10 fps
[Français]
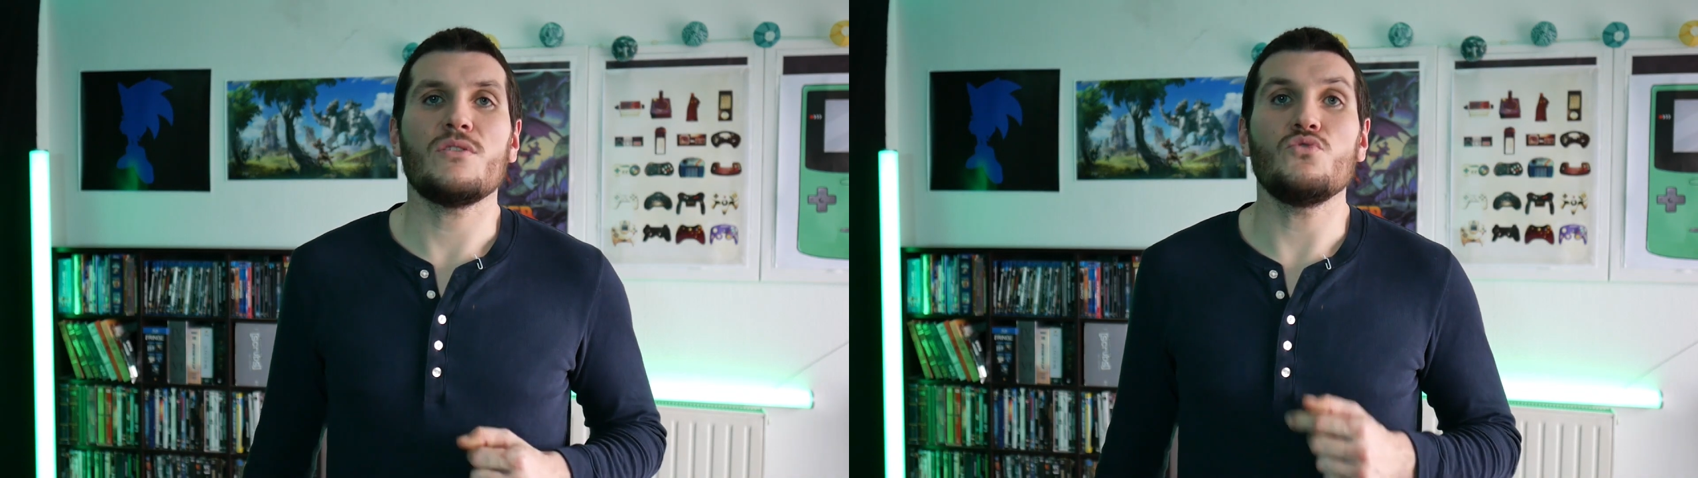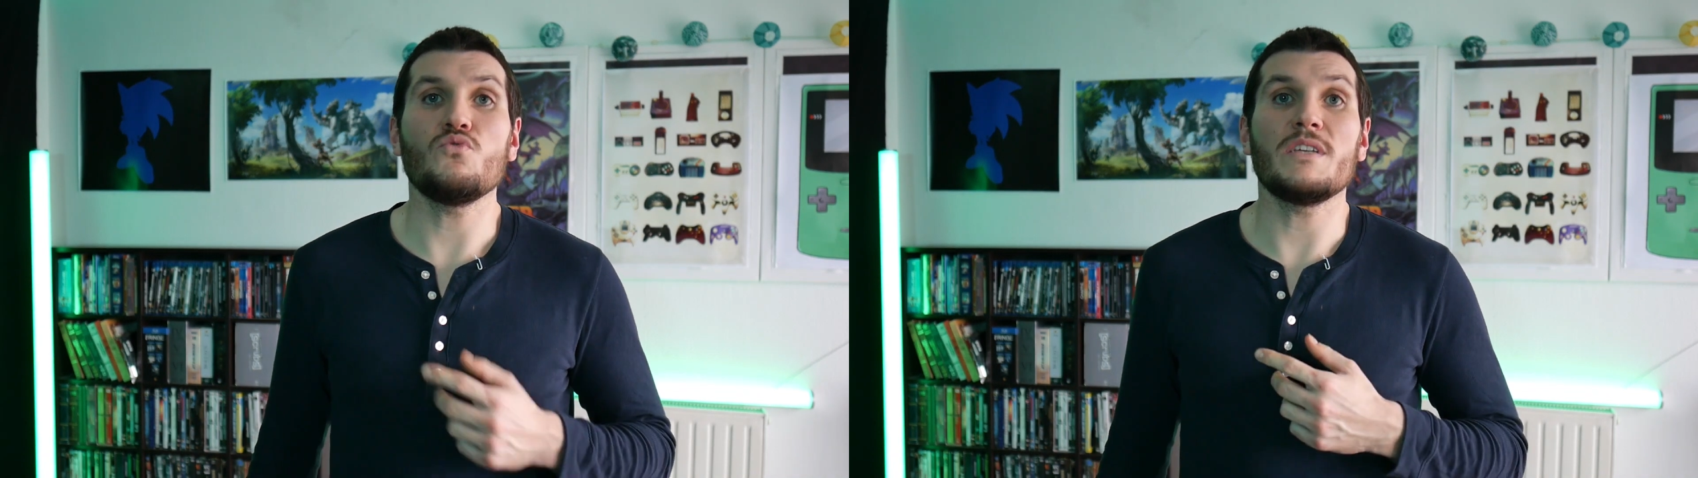
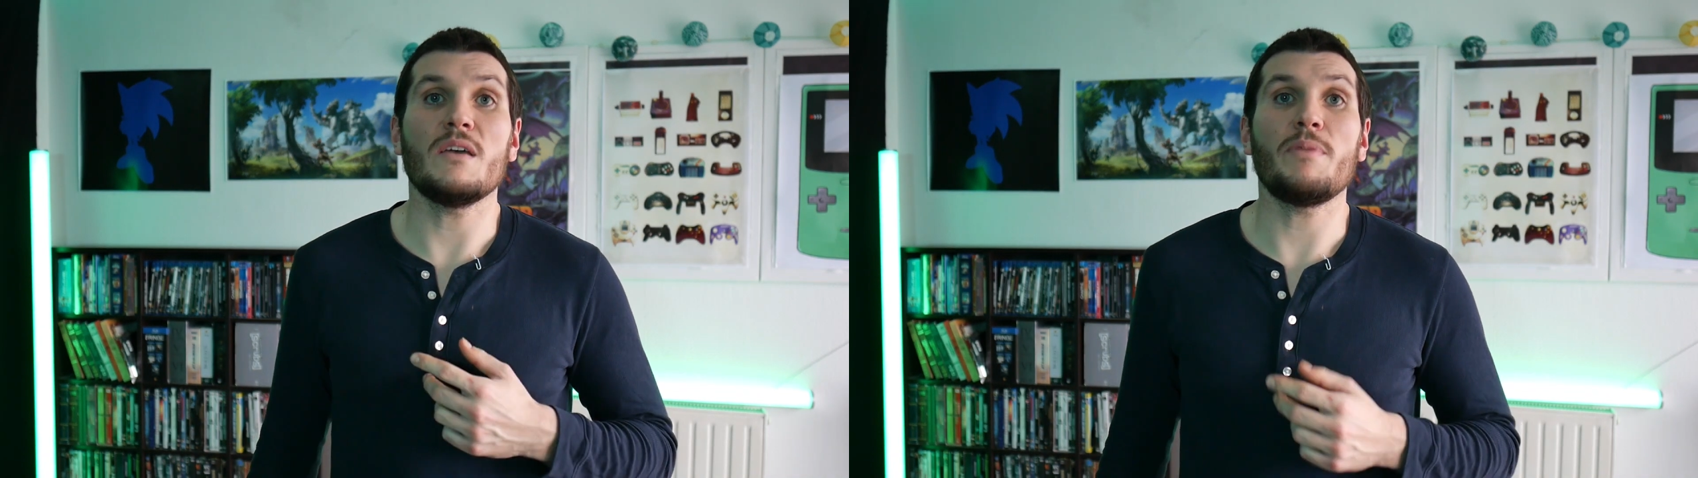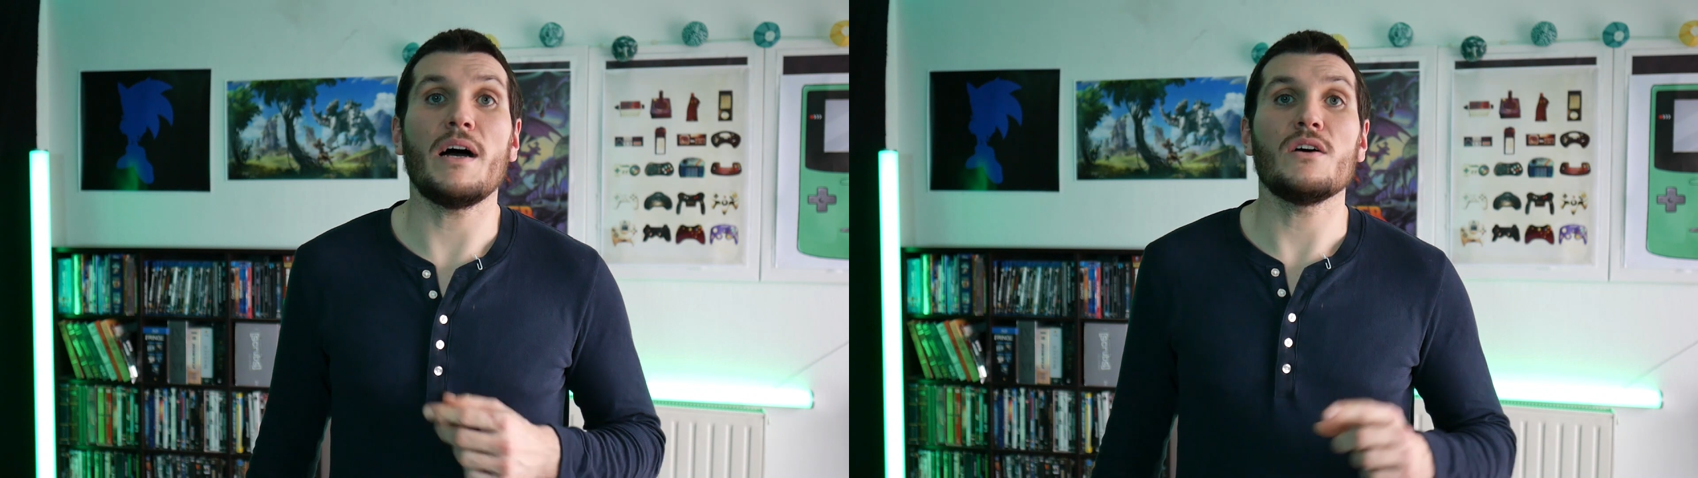n'oubliez
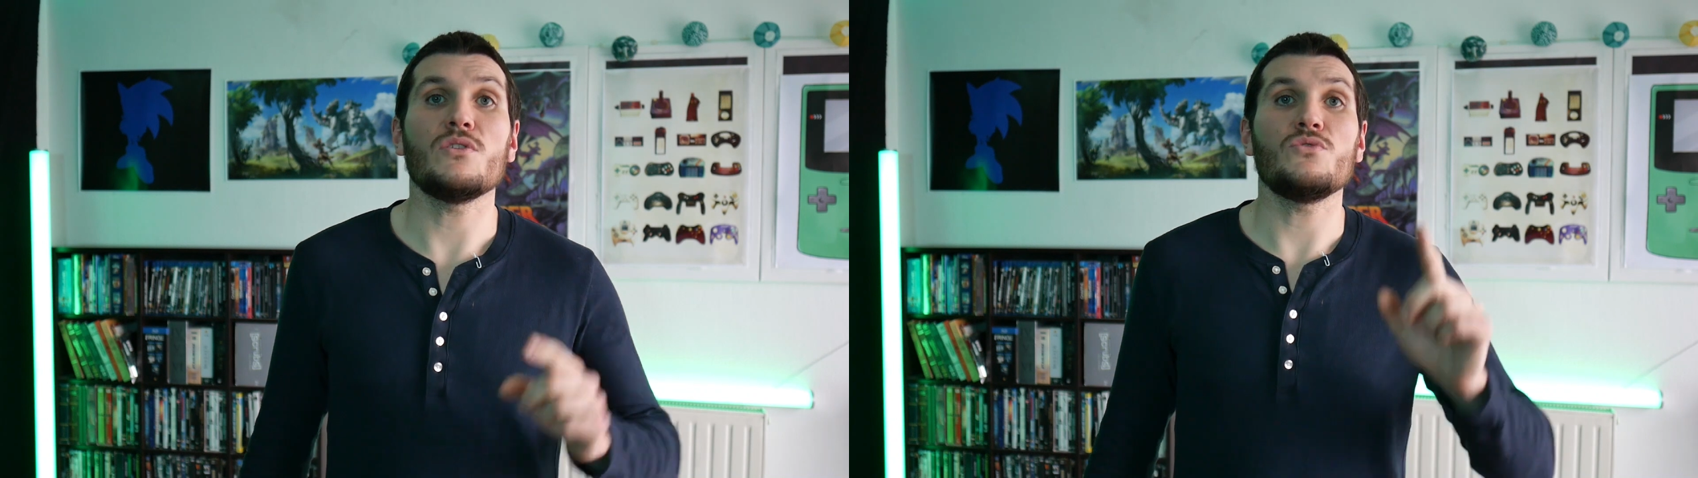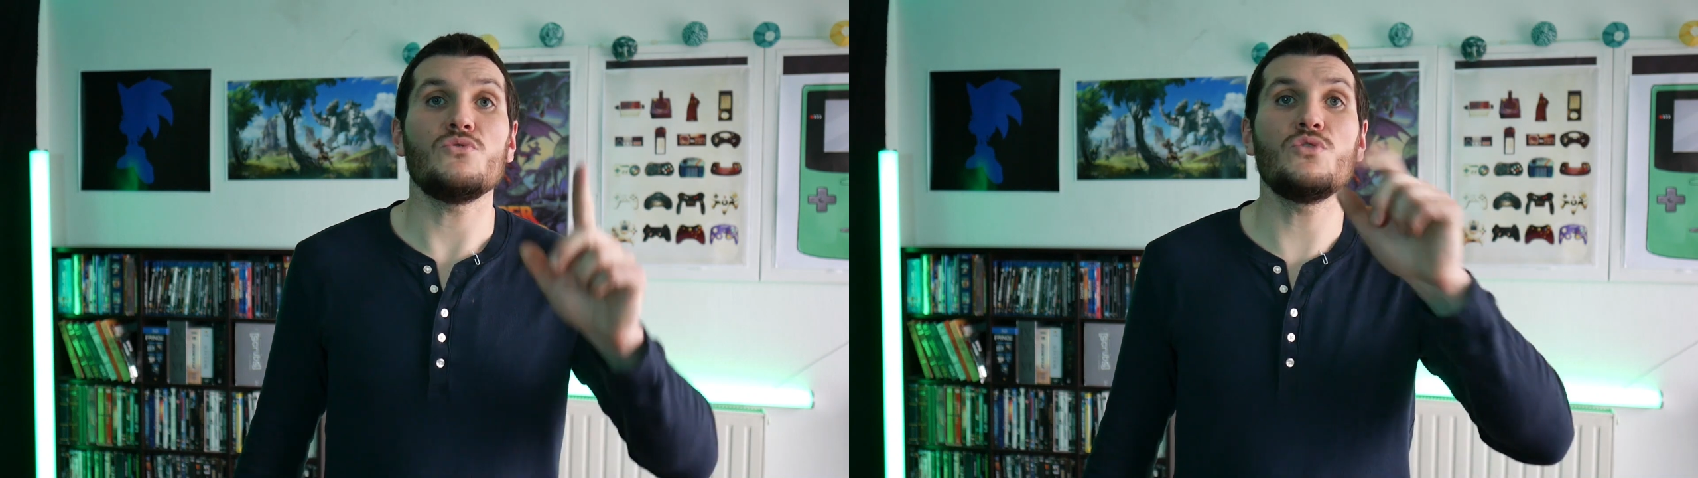pas
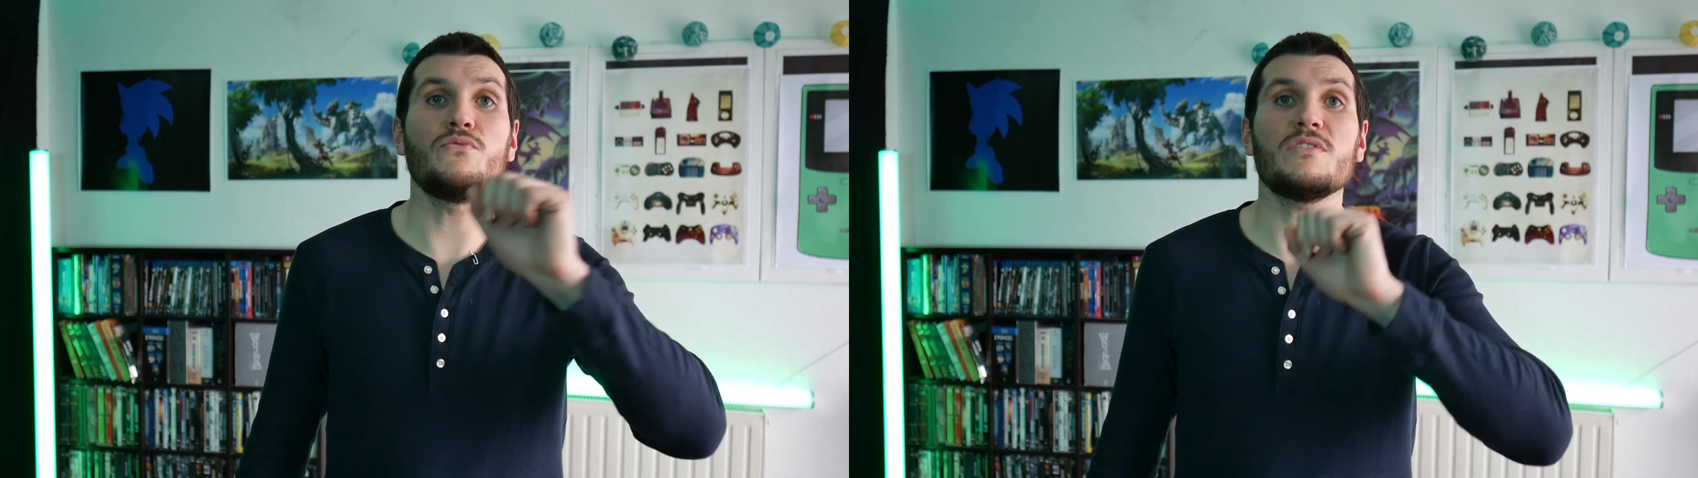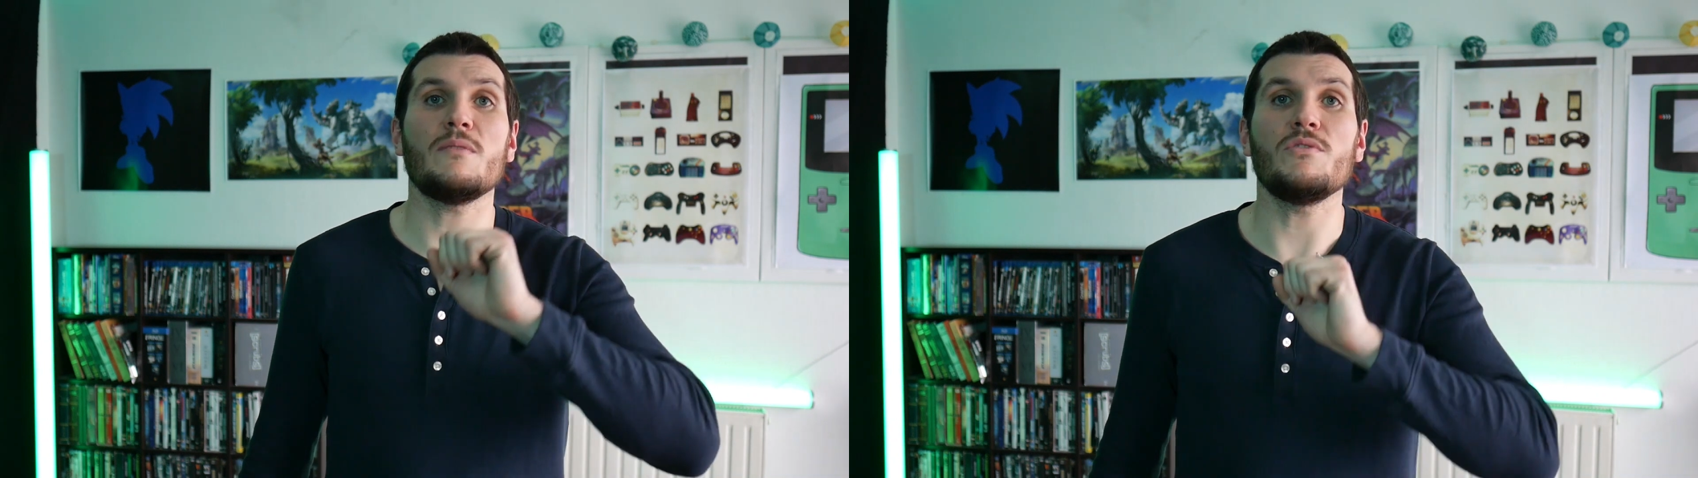de
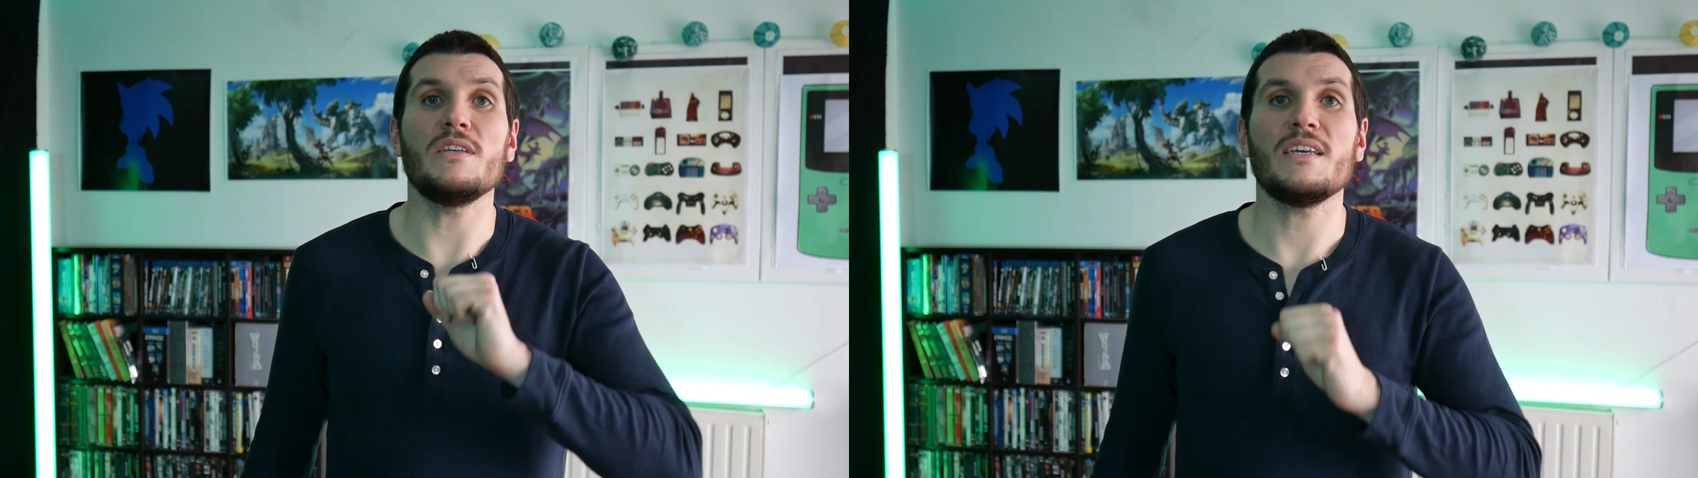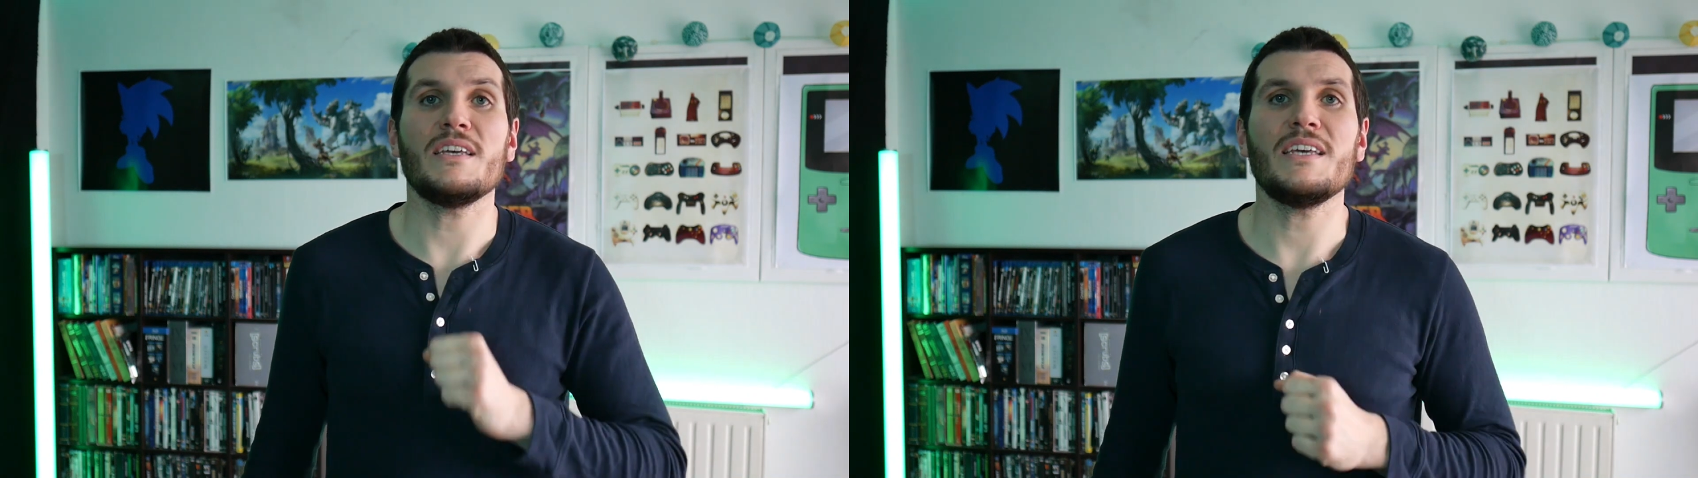vous
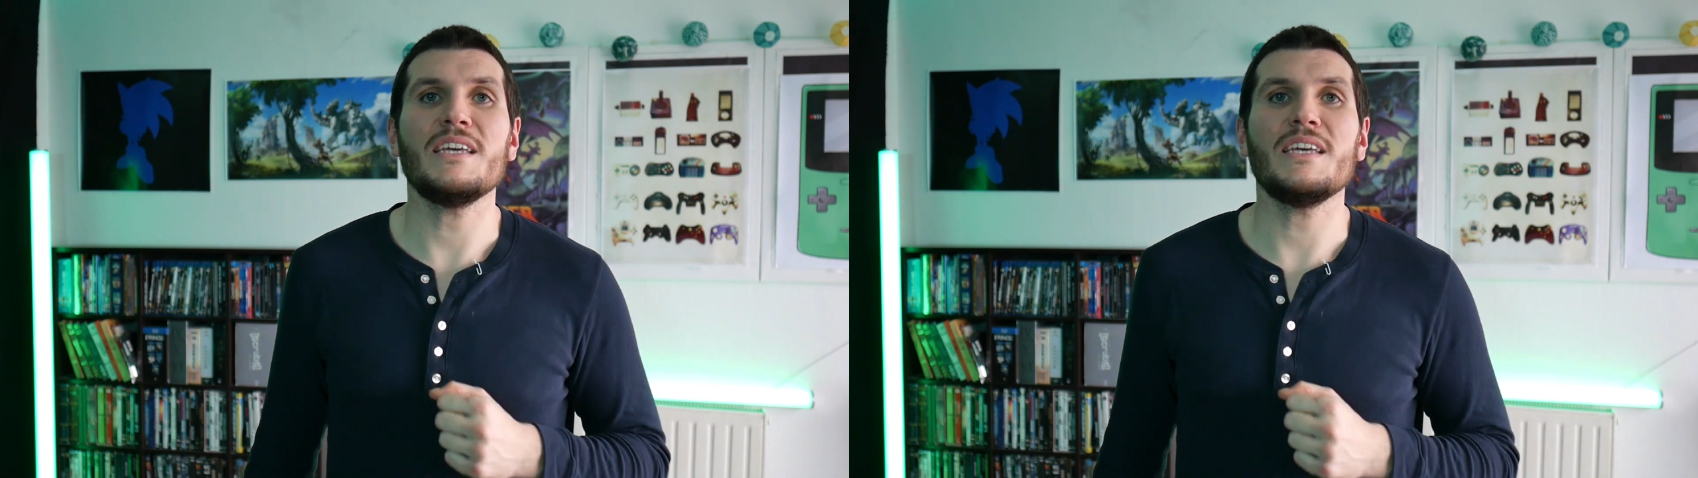abonner